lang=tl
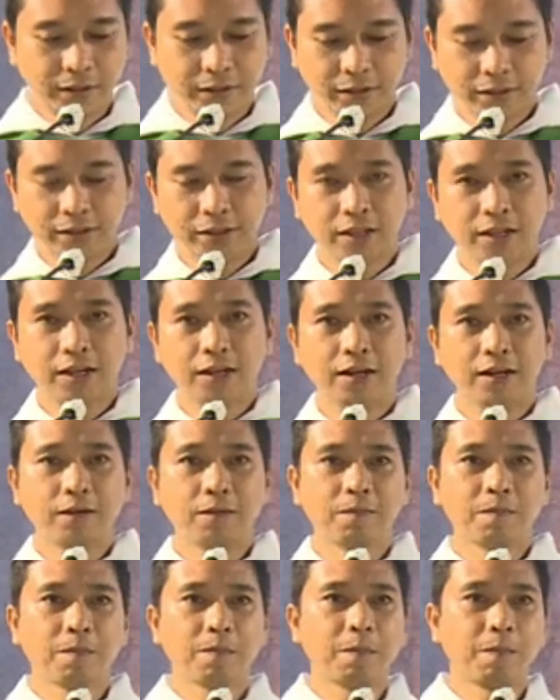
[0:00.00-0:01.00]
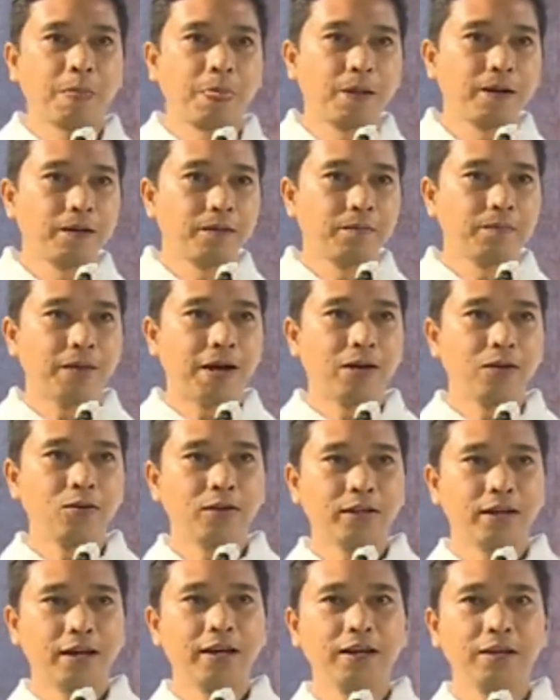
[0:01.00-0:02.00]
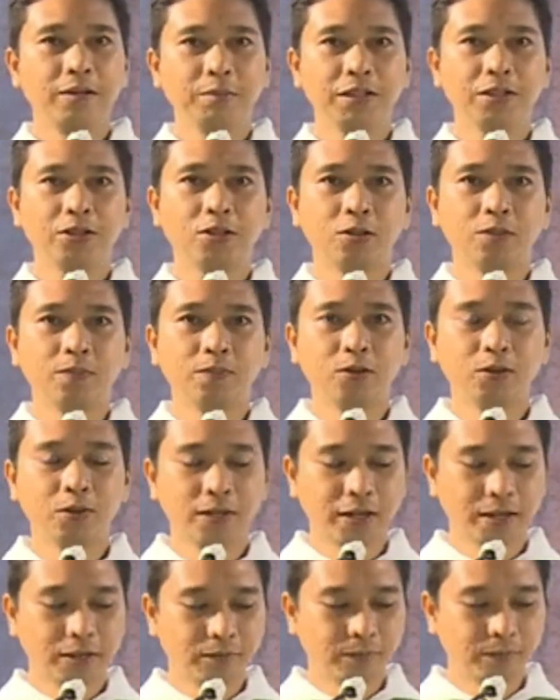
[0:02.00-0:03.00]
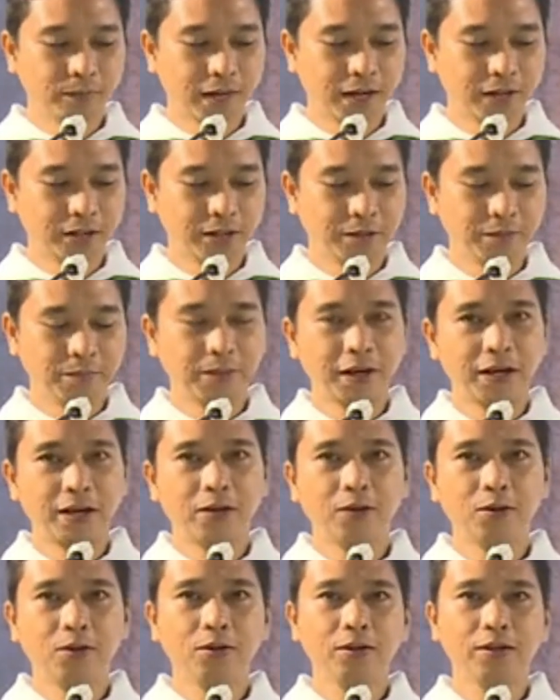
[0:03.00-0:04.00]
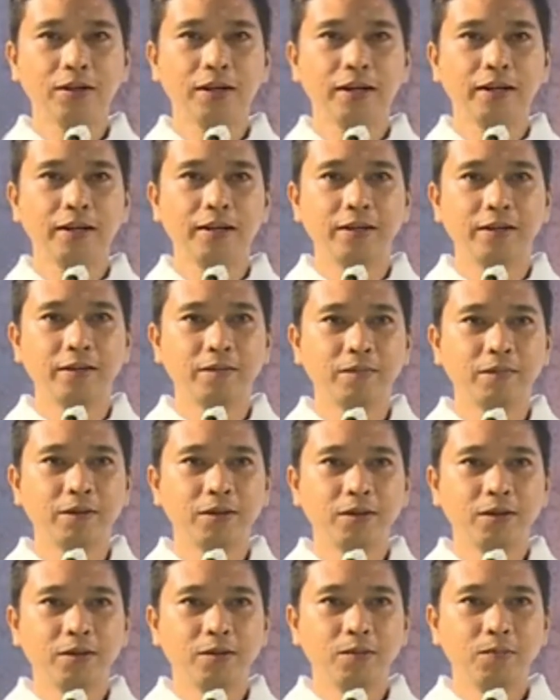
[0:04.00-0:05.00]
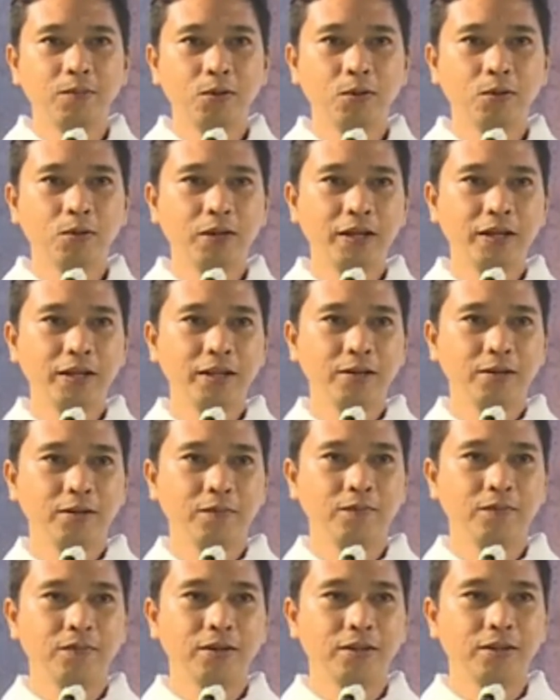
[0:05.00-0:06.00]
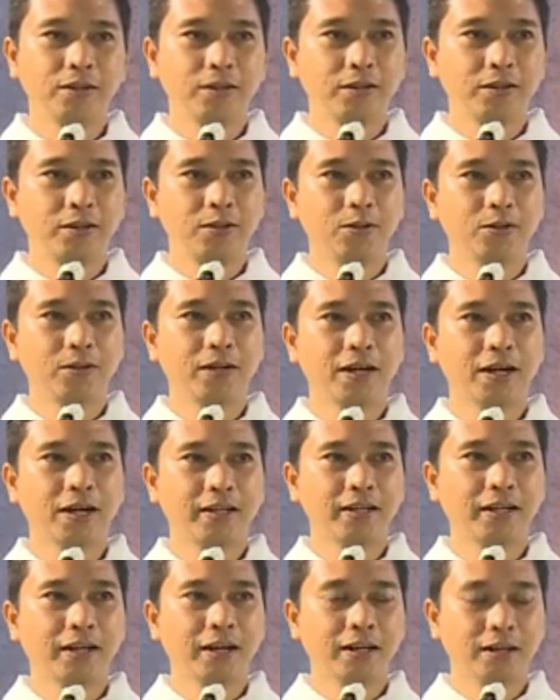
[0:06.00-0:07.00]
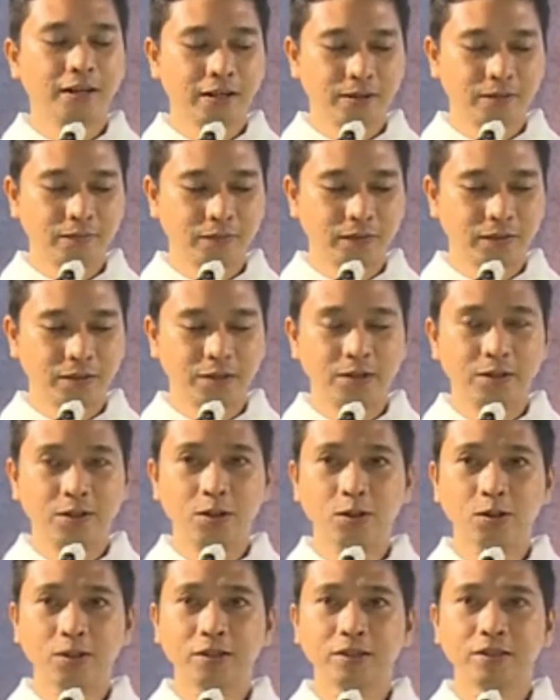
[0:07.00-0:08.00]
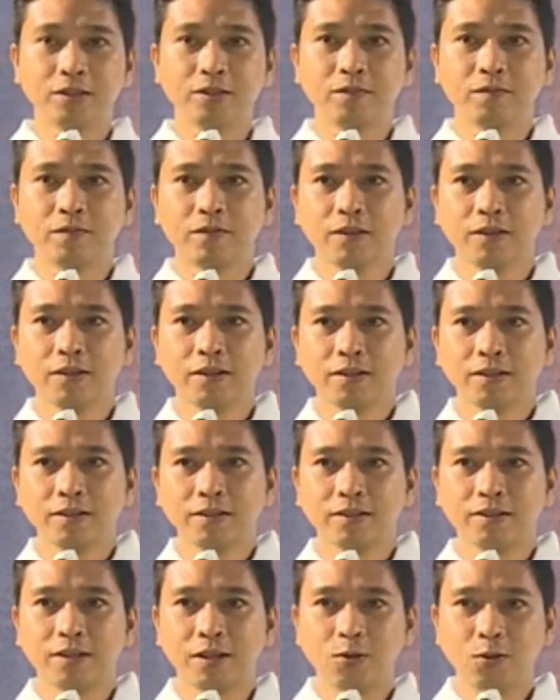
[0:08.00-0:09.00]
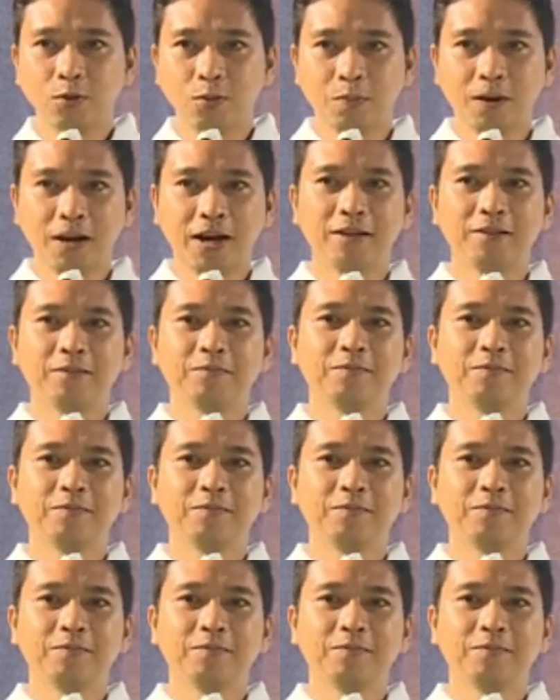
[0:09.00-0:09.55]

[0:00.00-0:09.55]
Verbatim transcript: Isa sa pangunahing misyon po ng ating Panginoon ay buuin yung kaharian ng Diyos sa lupa.